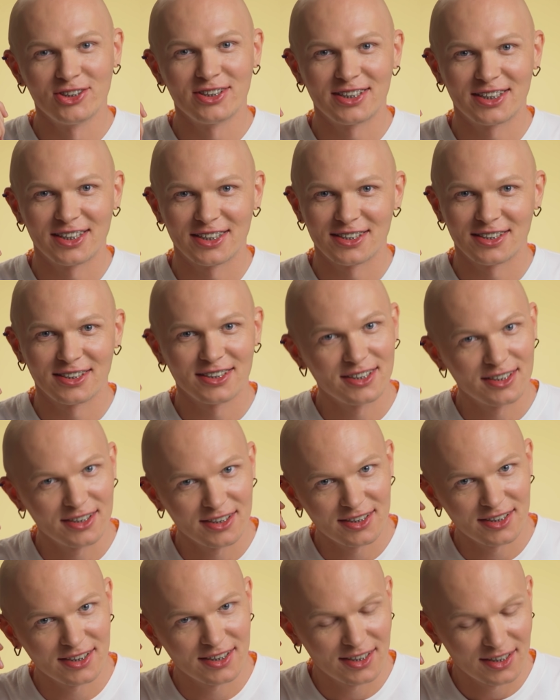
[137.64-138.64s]
Ну, интересно, сказал
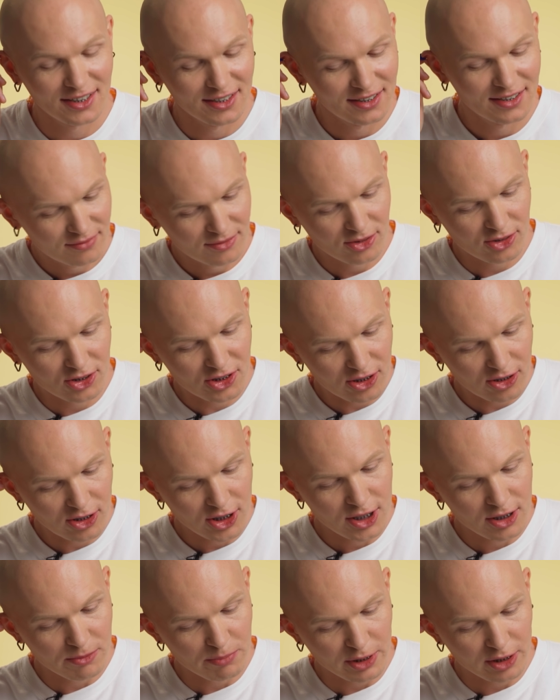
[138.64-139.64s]
Сергей. Но ну,
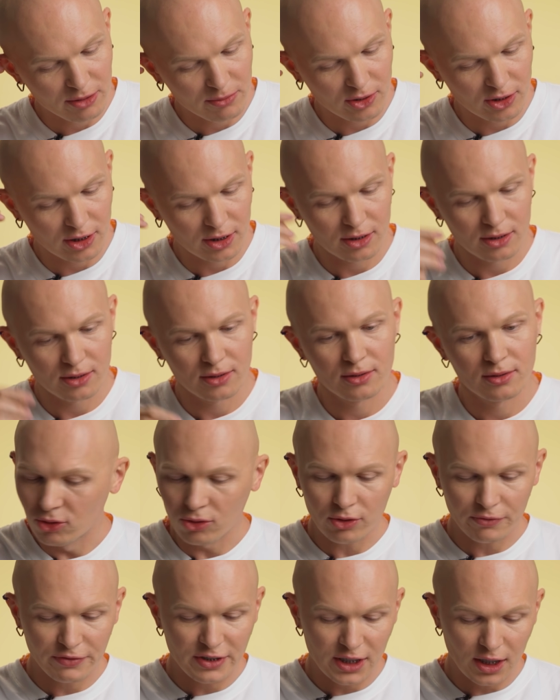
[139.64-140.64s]
сережки прикольные.
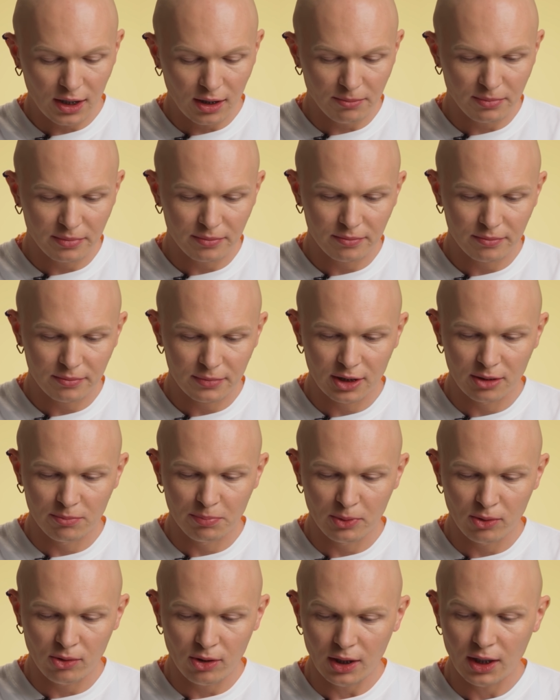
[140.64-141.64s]
Но ну, в целом,
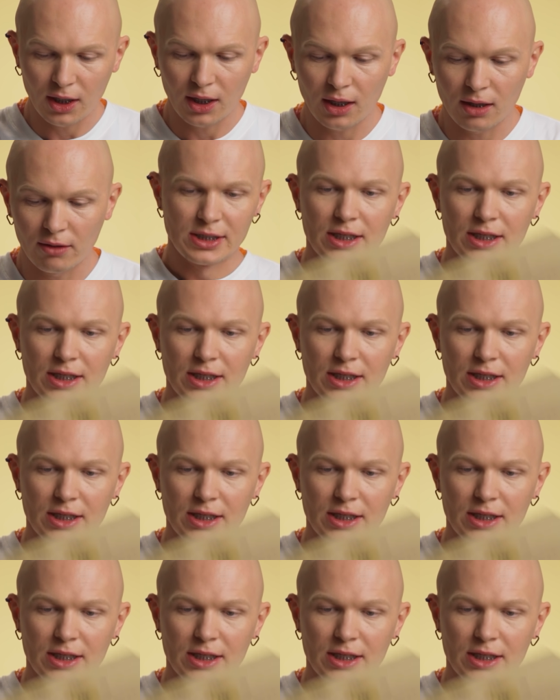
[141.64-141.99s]
неплохо.